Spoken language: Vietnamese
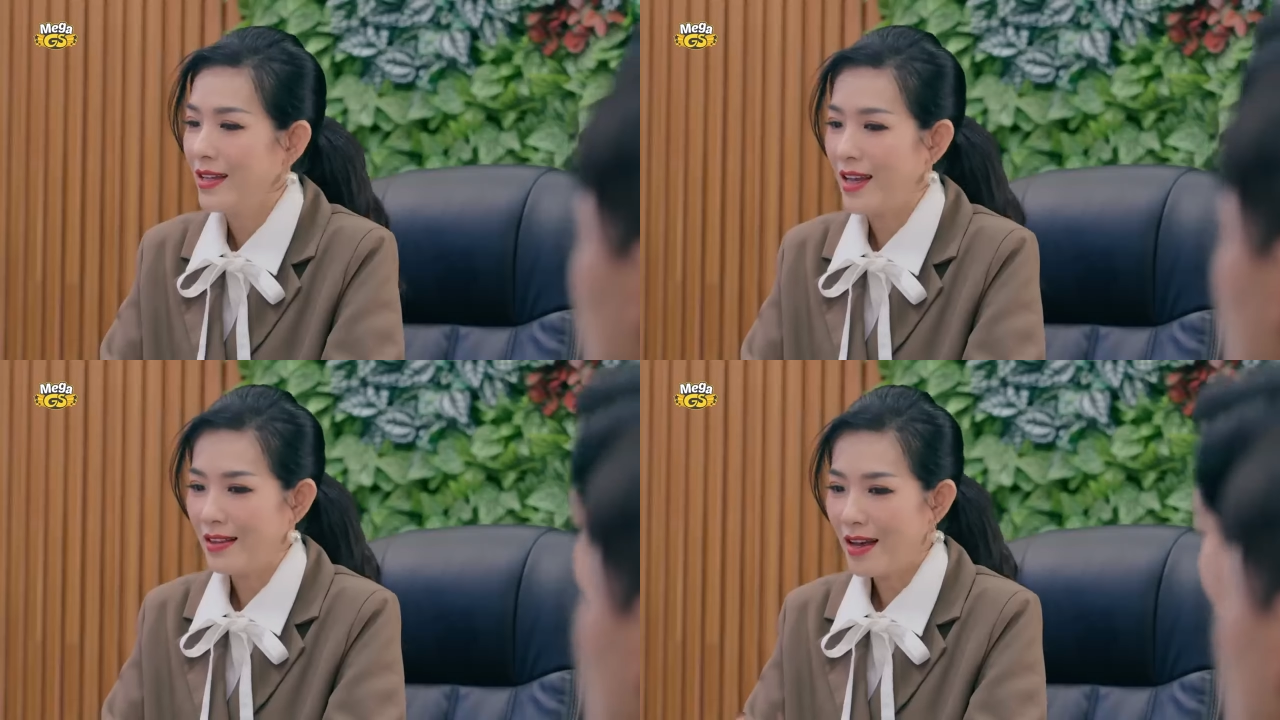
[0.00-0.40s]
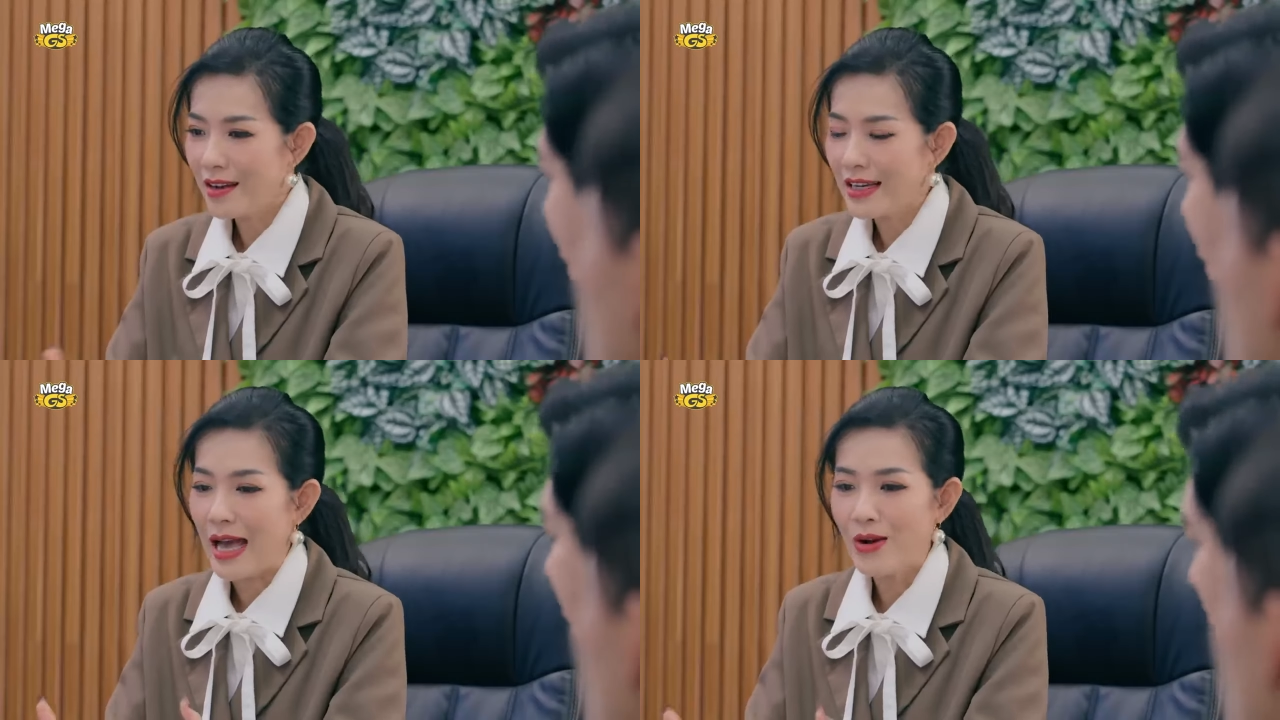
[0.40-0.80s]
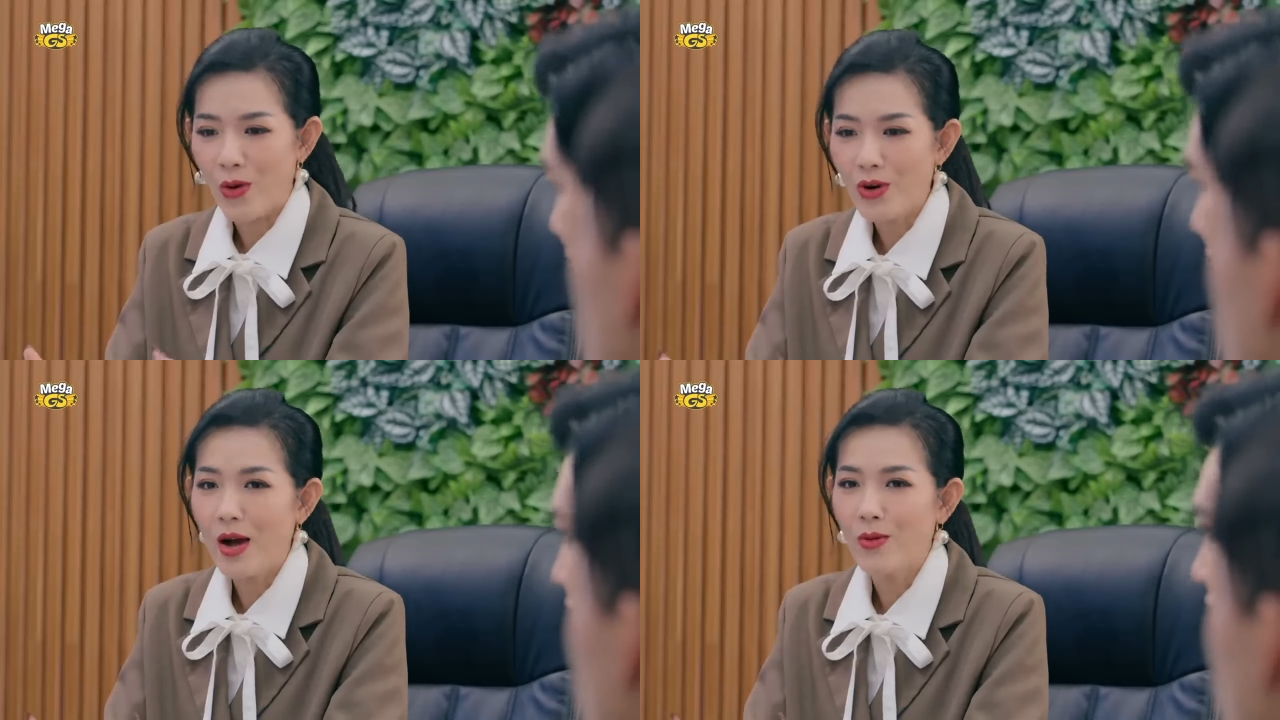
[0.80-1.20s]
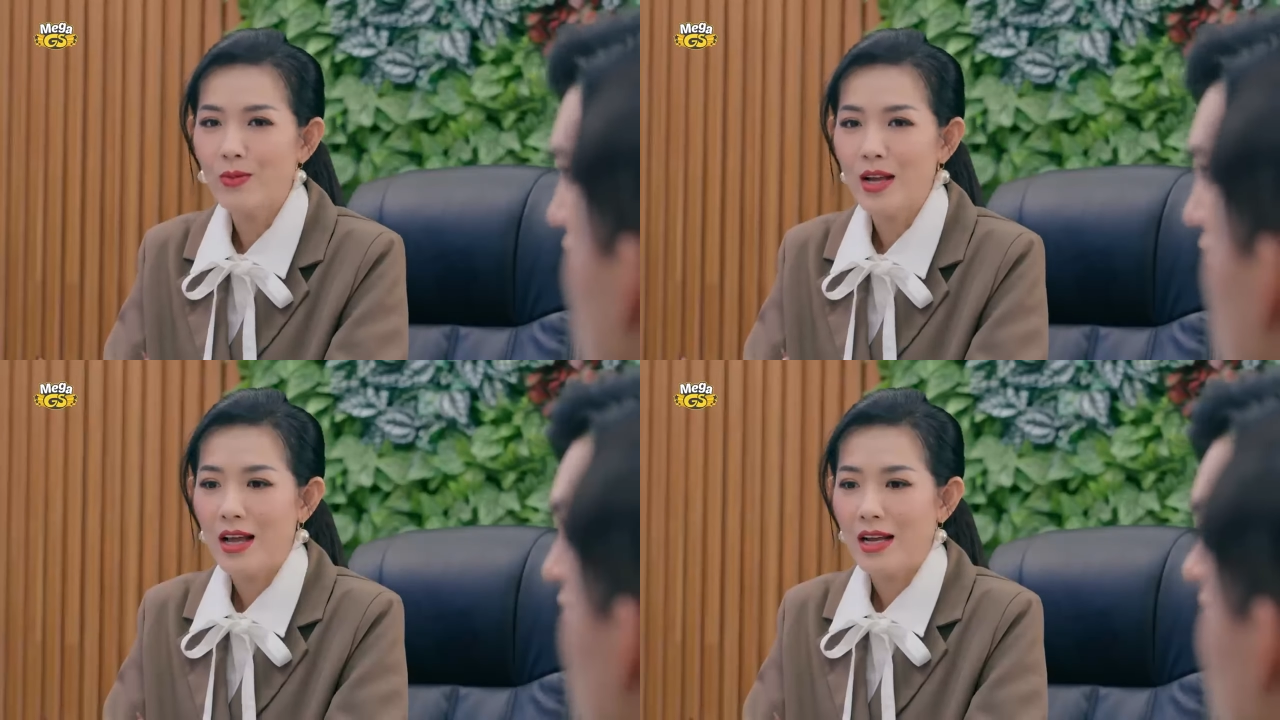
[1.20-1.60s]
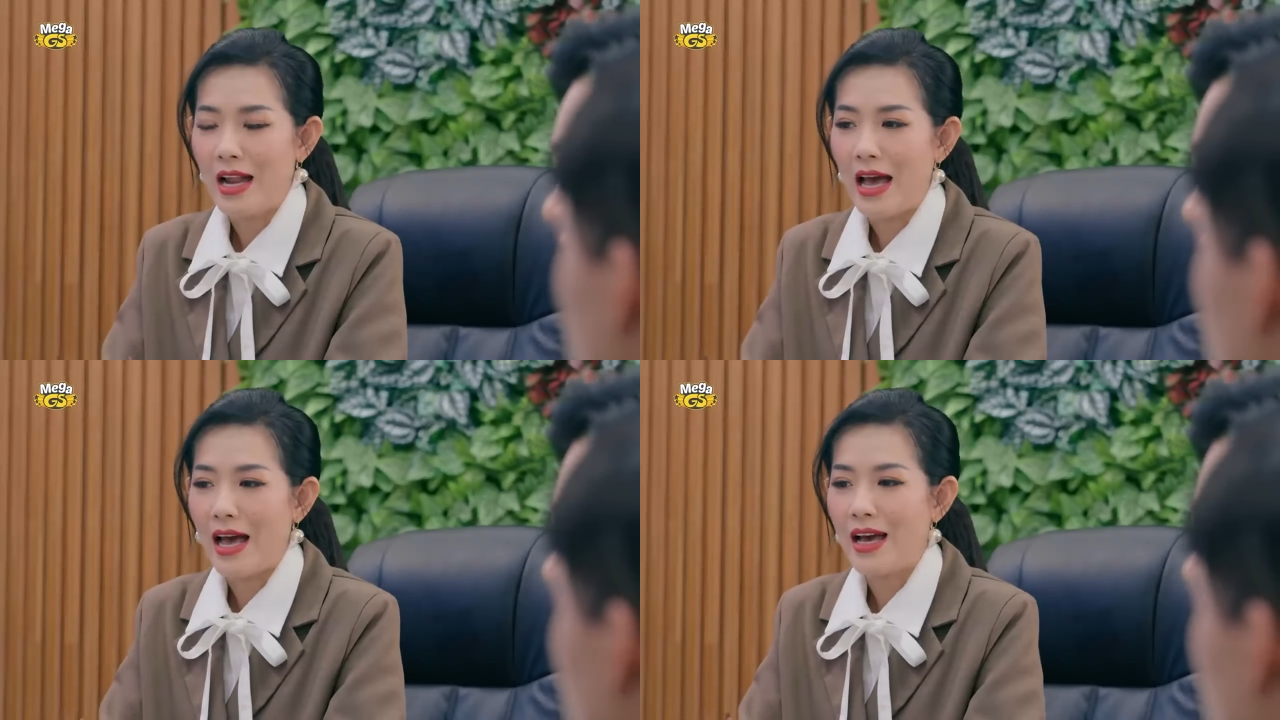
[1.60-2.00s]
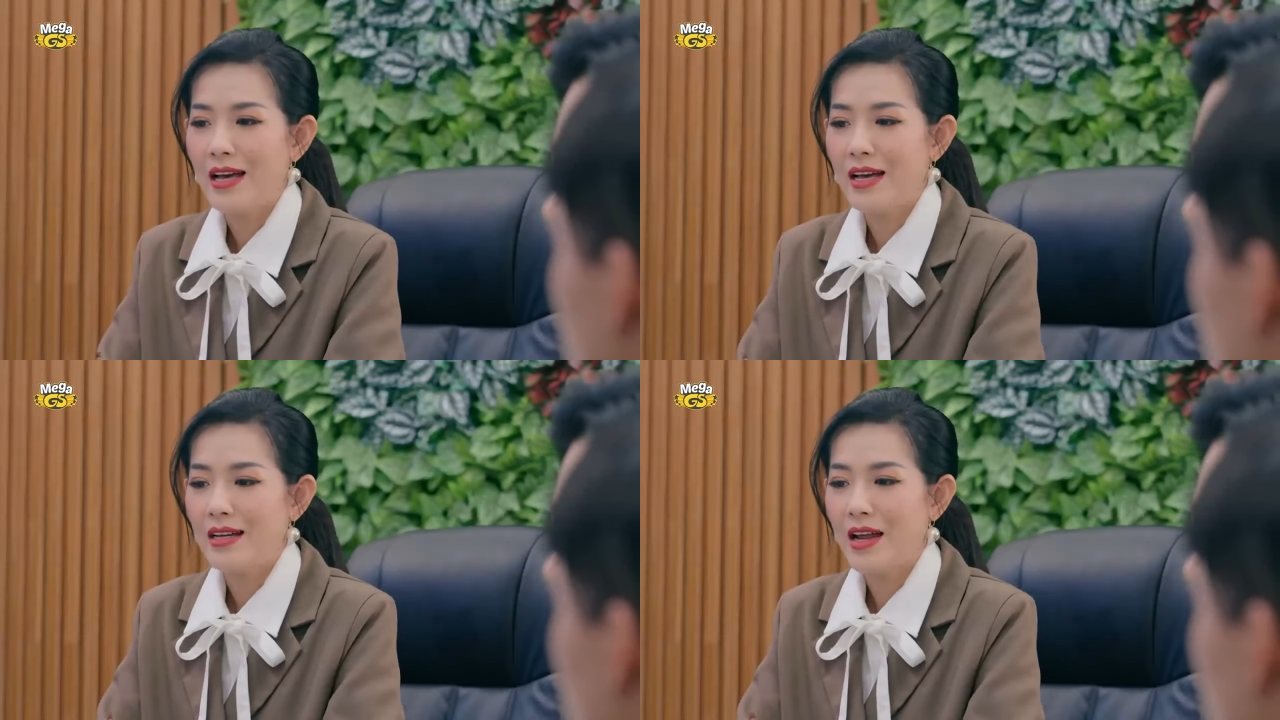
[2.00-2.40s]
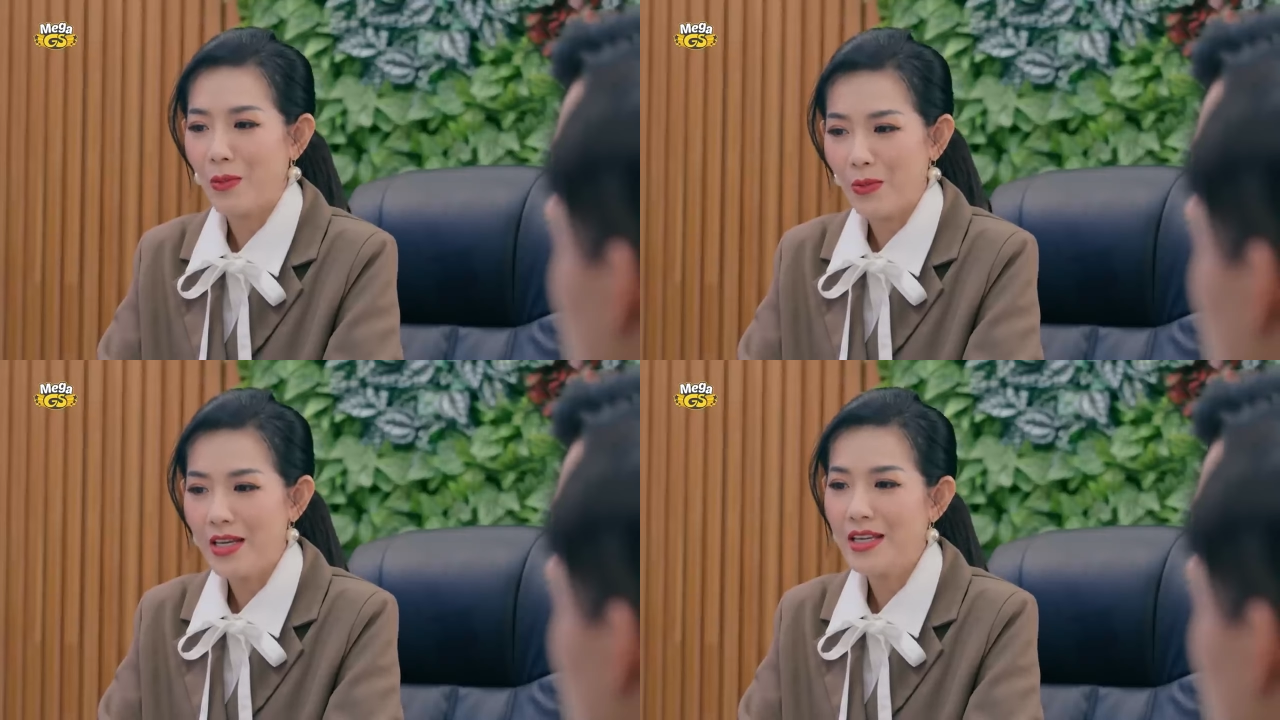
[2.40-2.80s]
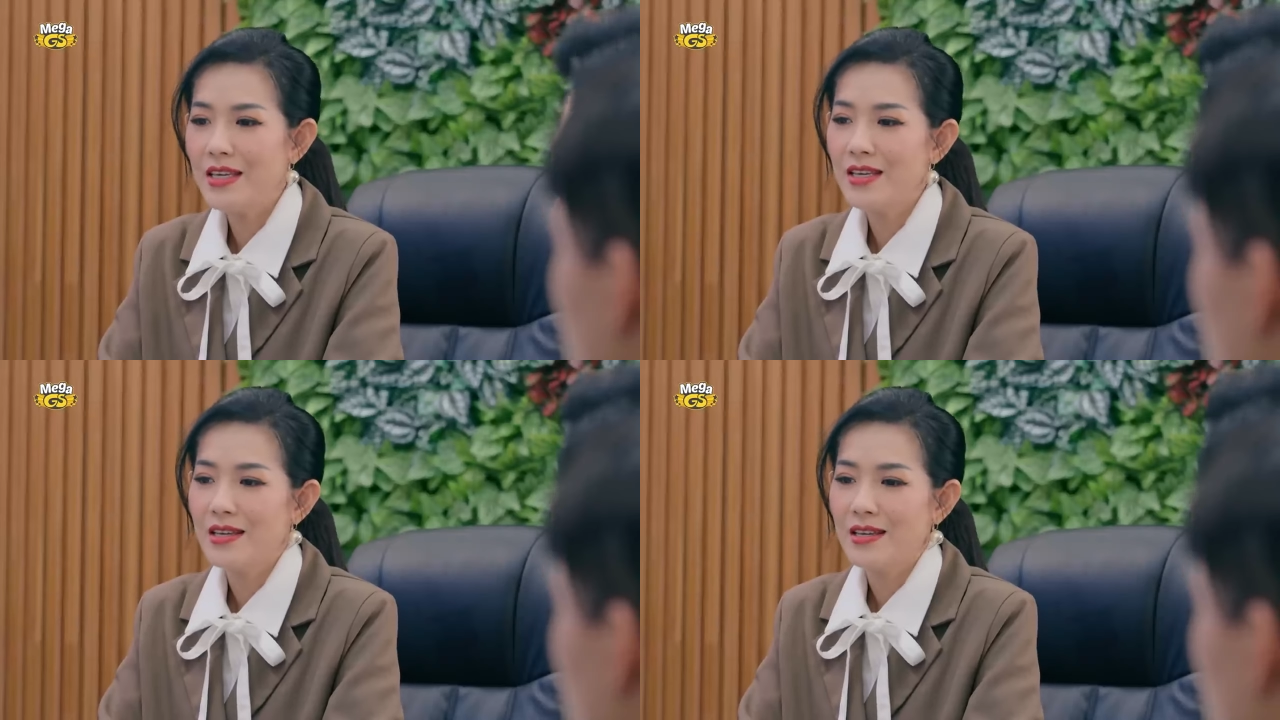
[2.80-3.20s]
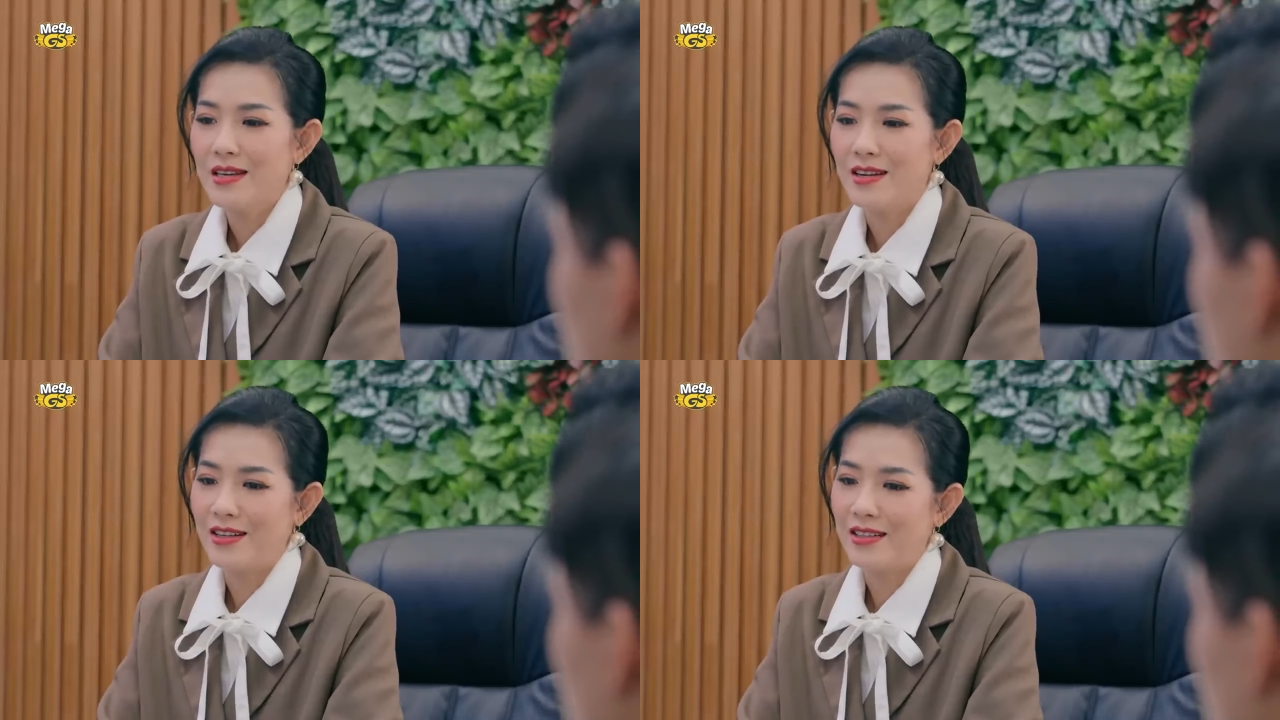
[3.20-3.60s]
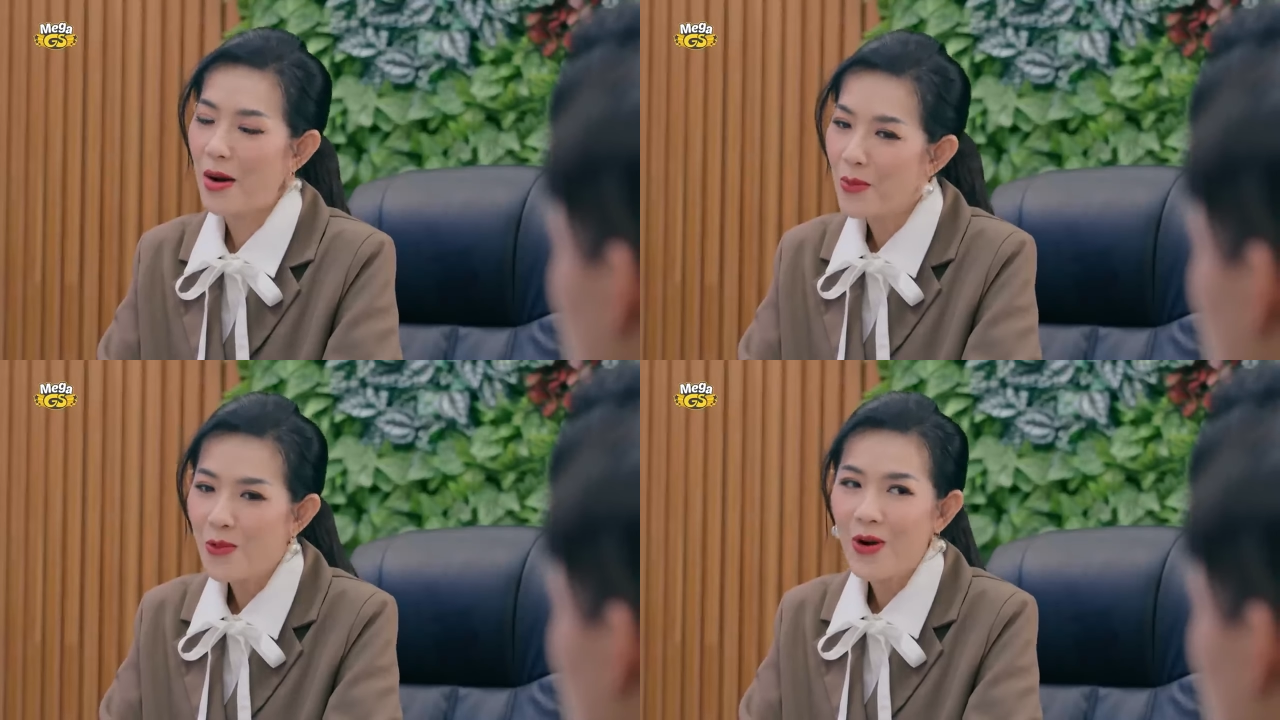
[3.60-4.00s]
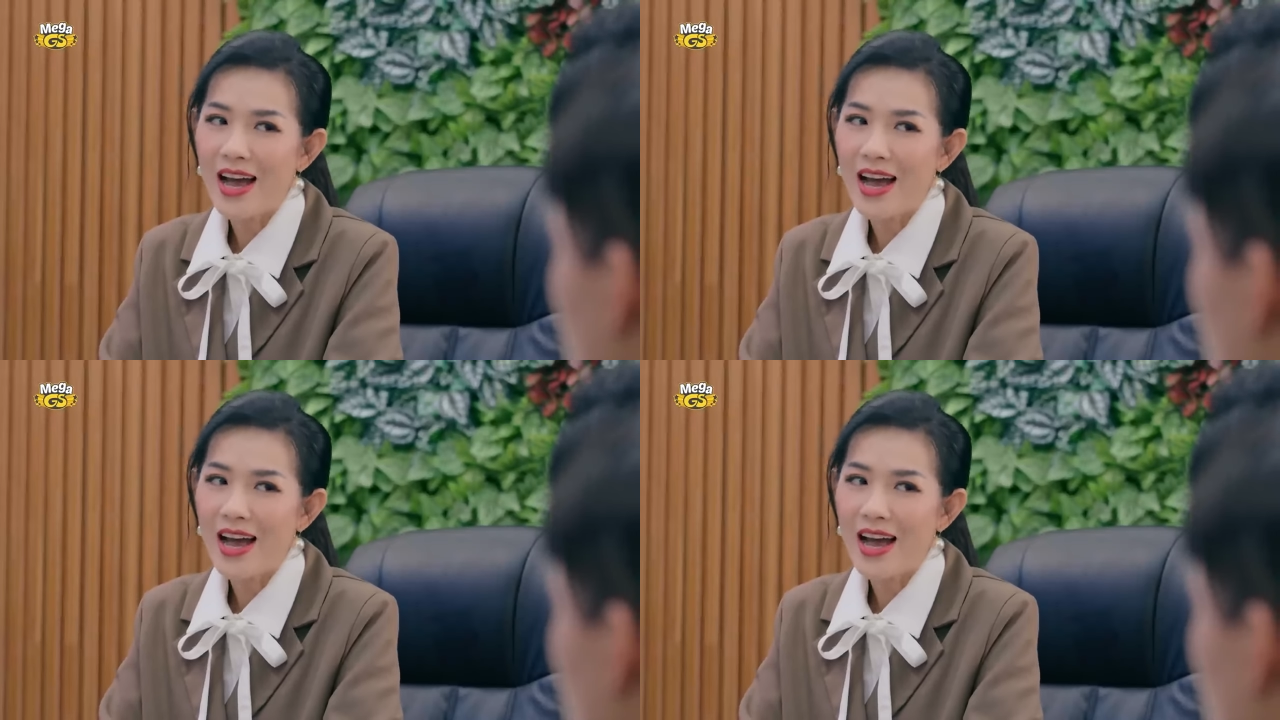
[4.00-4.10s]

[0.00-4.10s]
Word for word: thì tất cả cổ đông đã đồng ý thông